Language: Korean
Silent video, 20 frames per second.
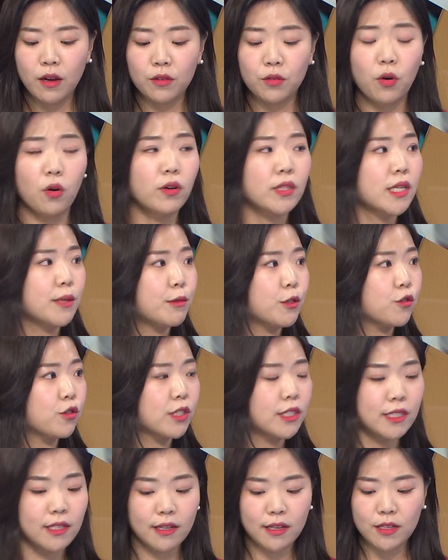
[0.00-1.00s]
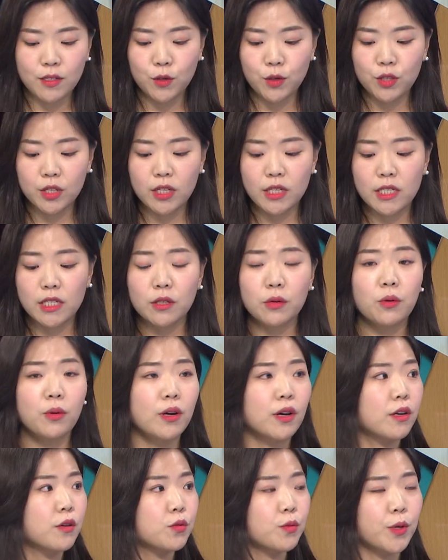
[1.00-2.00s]
또 어제 미국 시장에서는
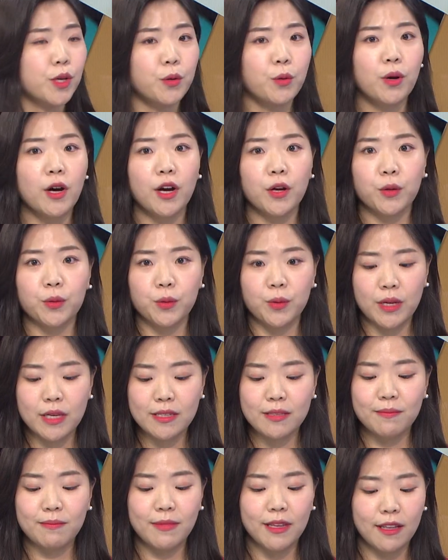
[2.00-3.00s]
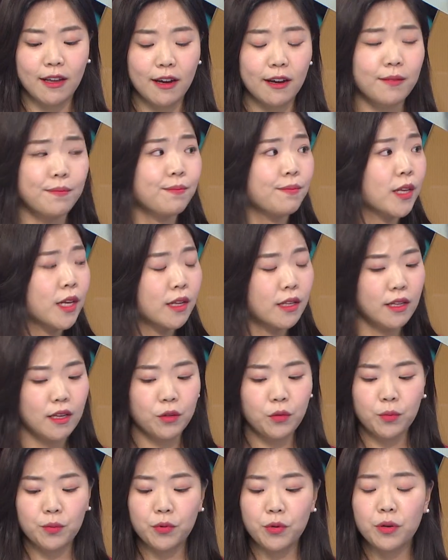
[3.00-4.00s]
신고가를 좀 기록하기도 아, 했습니다. 아,
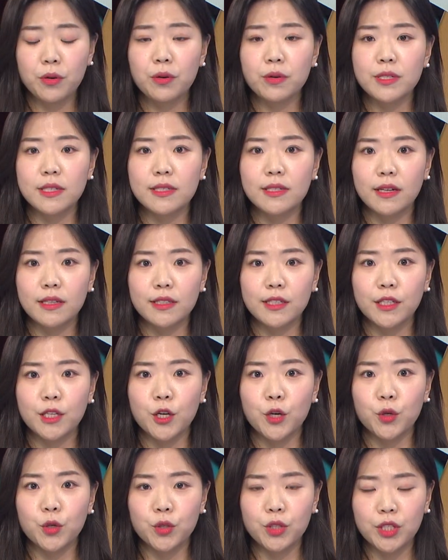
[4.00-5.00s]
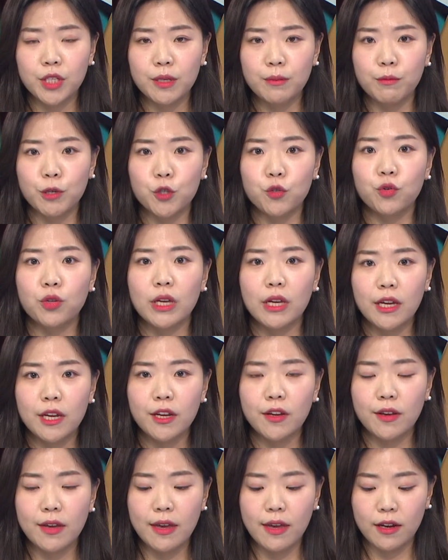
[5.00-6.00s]
네, 또 프로로지스 같은 경우는 미국
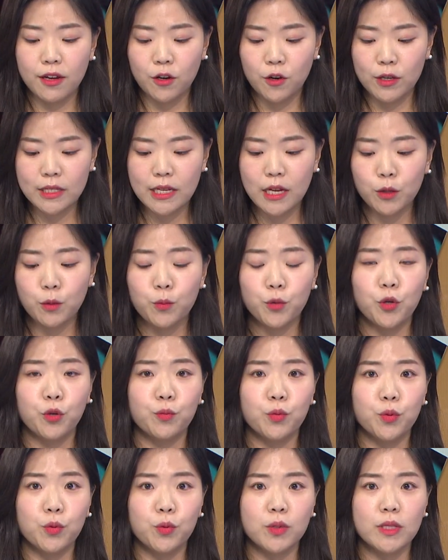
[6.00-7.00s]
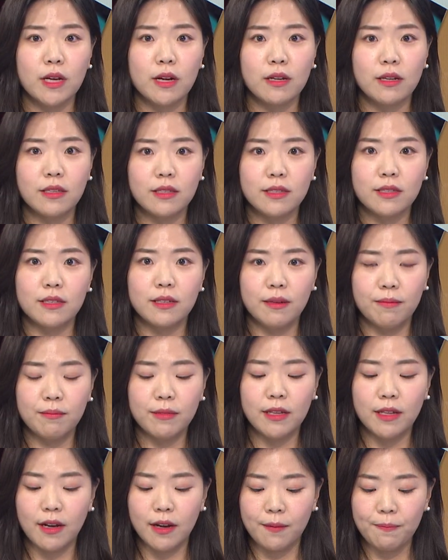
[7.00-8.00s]
1위의 그런 산업용 유형 부동산
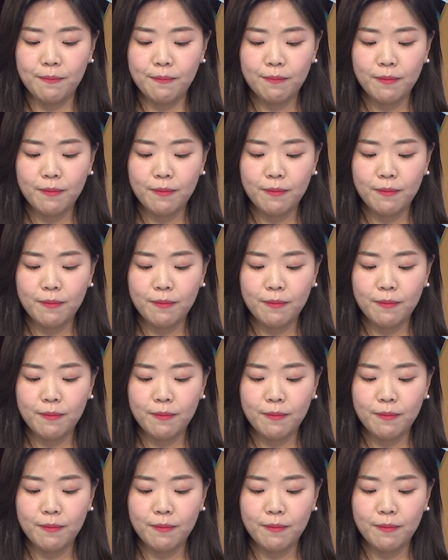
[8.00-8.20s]
리츠입니다.